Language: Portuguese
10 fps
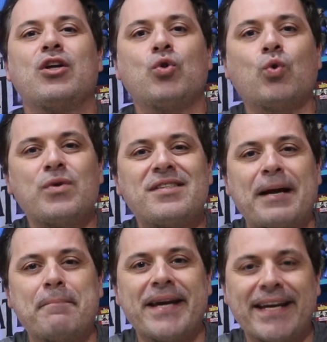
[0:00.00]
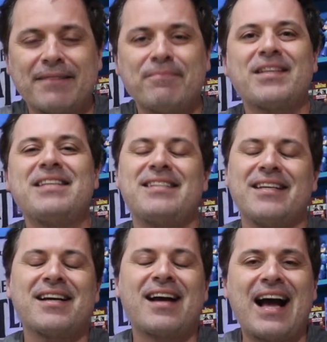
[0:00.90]
do Starman e
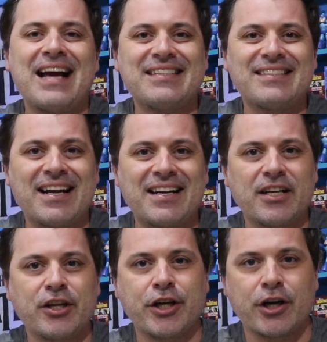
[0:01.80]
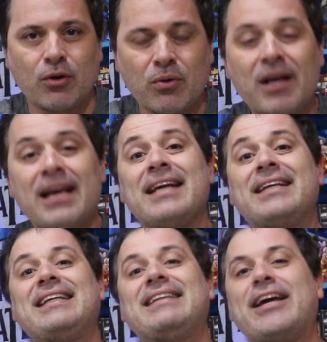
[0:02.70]
ser a Star Girl,
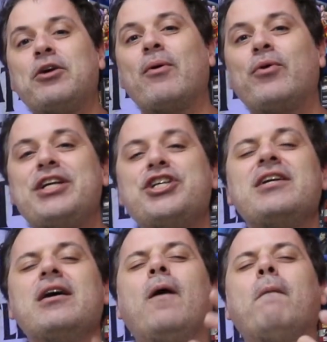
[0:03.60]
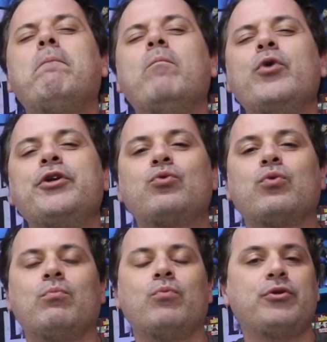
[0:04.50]
que tem uma origem muito,
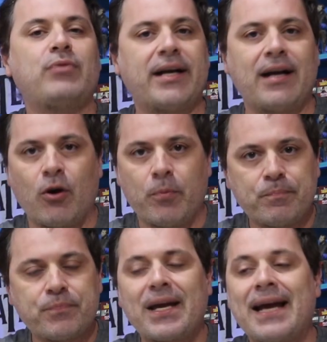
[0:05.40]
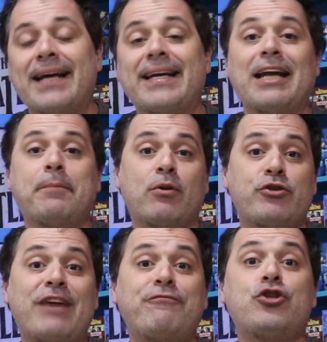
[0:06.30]
muito legal. Ela é criada
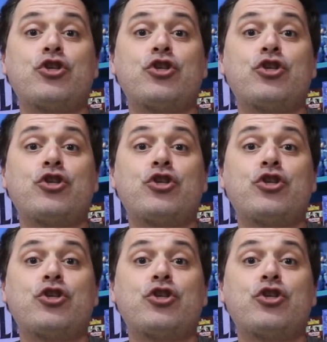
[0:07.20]
pelo Jeff